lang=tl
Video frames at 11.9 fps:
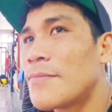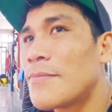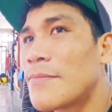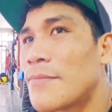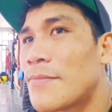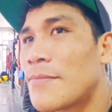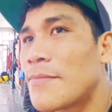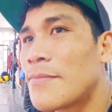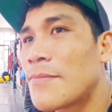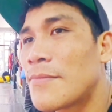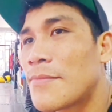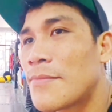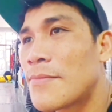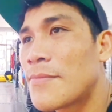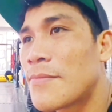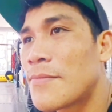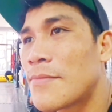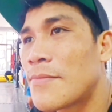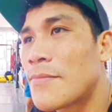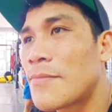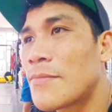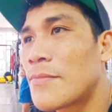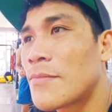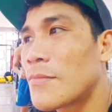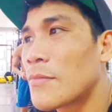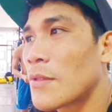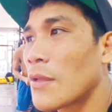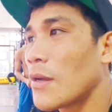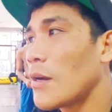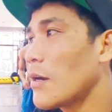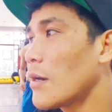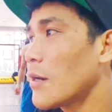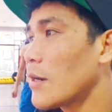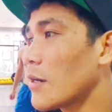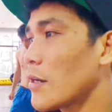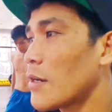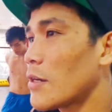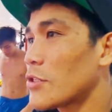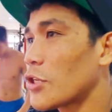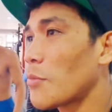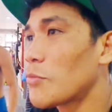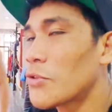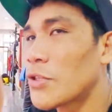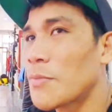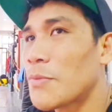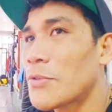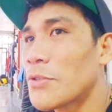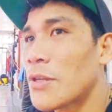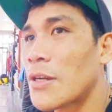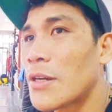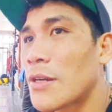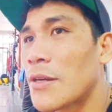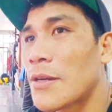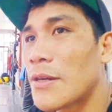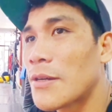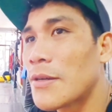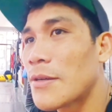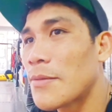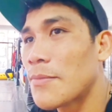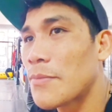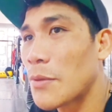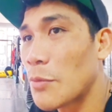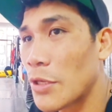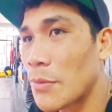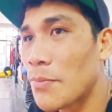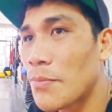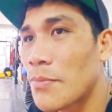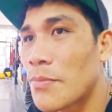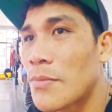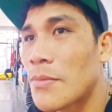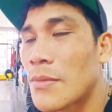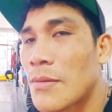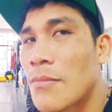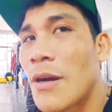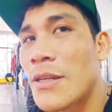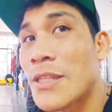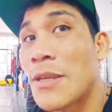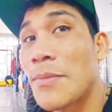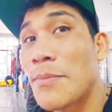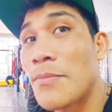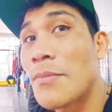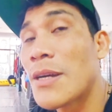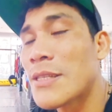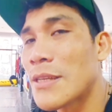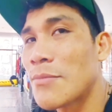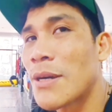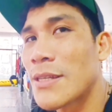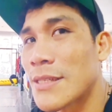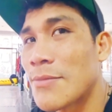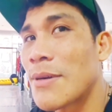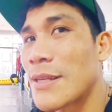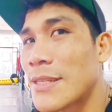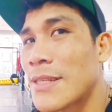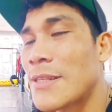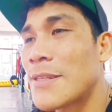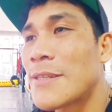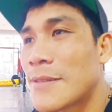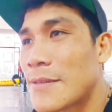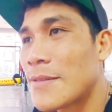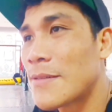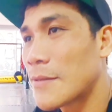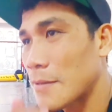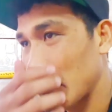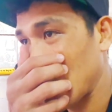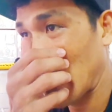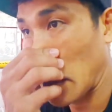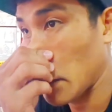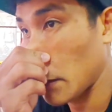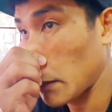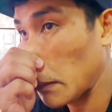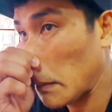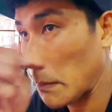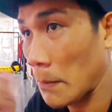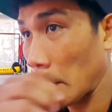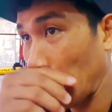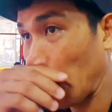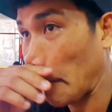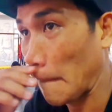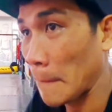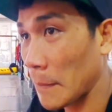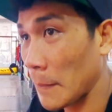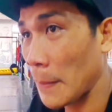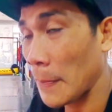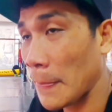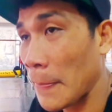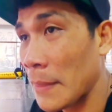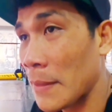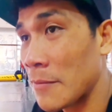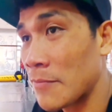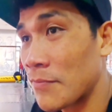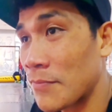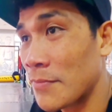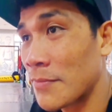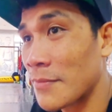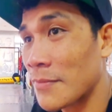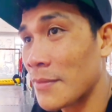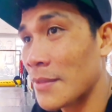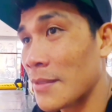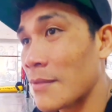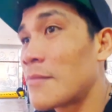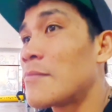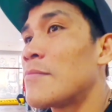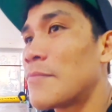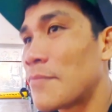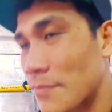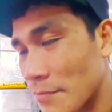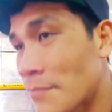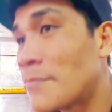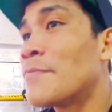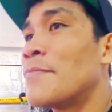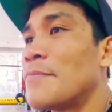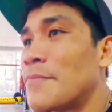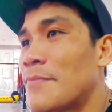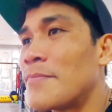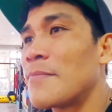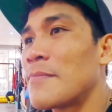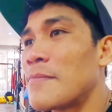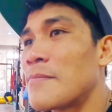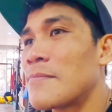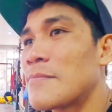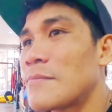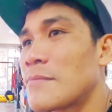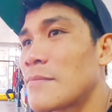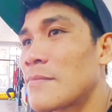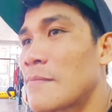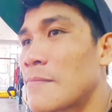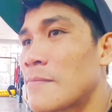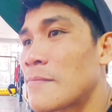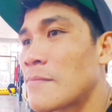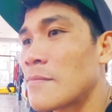Ano yung ah, laban? Ano yung laban? Ah, championship yun, ah, PBF. PBF. Boxing, boxing, boxing. Boxing, oo nga. eh. Nagkaabang yung mga tao kung boxing MMA. Ngayon, alam na nila na boxing at championship. Hmm. Ah, sino yung kalaban mo?